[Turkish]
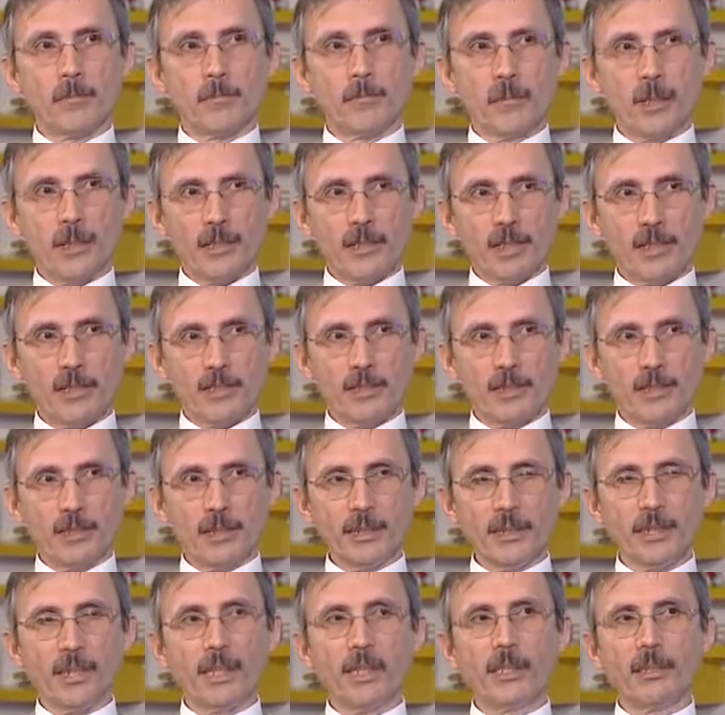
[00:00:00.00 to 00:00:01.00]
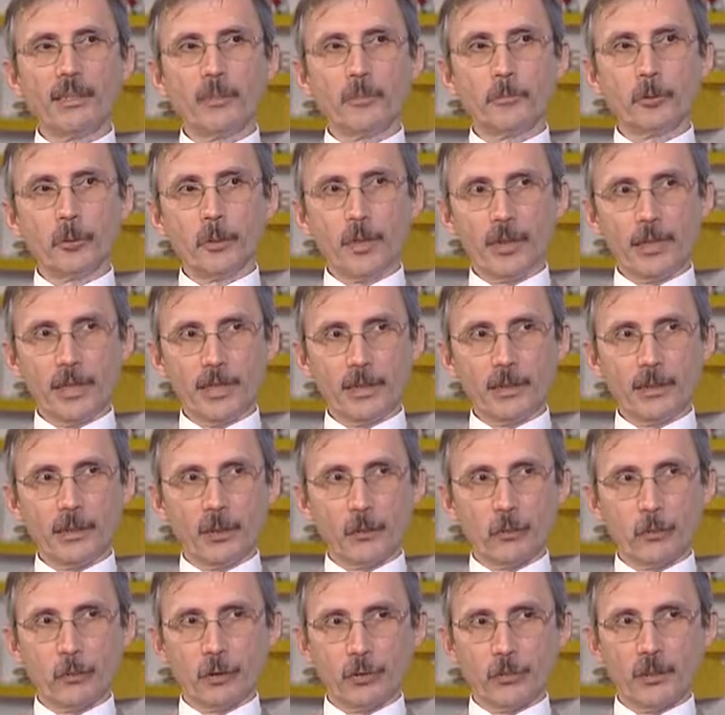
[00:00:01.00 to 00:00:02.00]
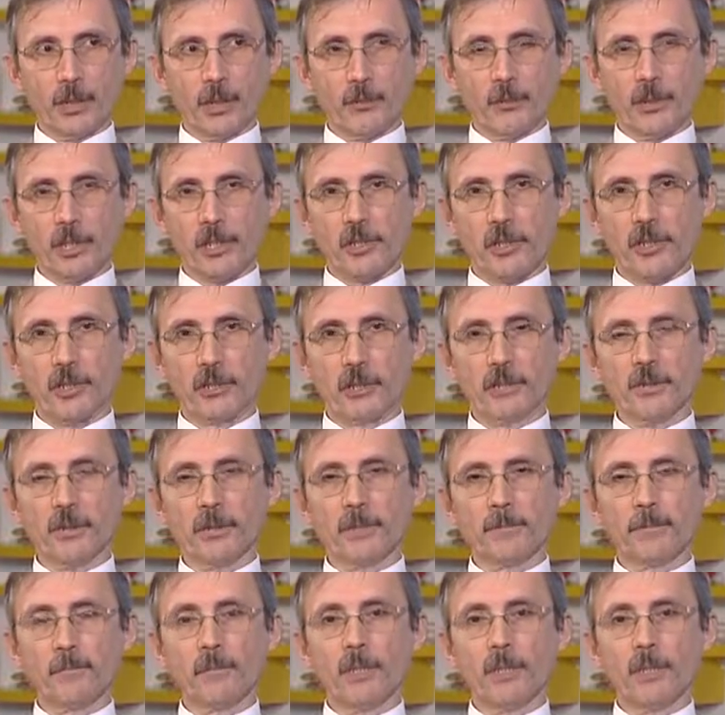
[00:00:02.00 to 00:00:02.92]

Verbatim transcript: merkezlerini kendi bünyelerinde kurmaya başladı.